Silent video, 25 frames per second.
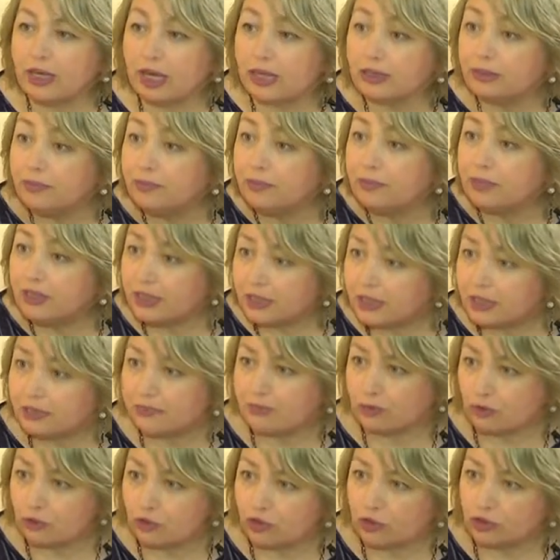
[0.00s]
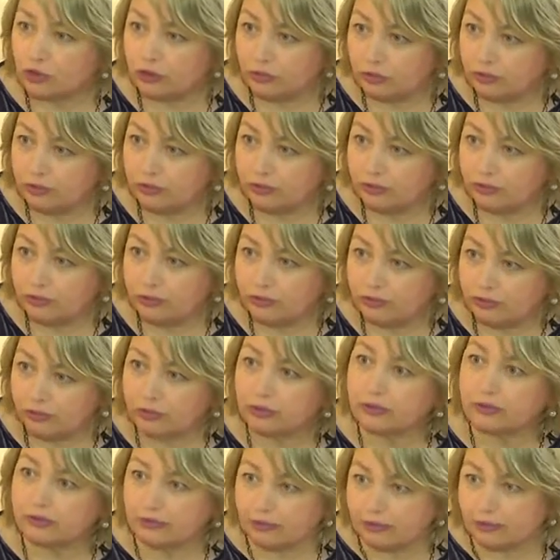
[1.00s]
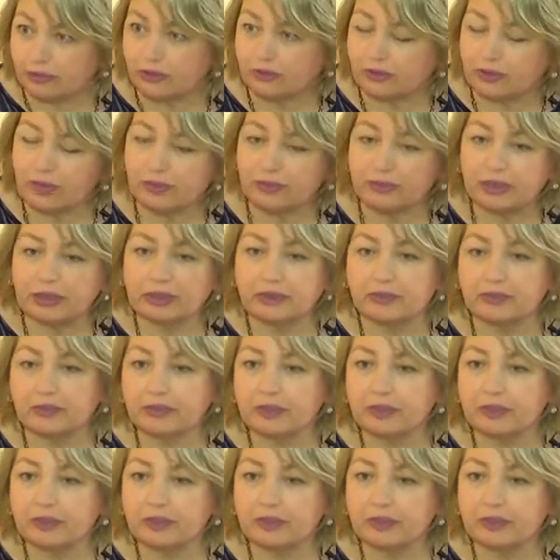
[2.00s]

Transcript: отбить свою жену вот во время этого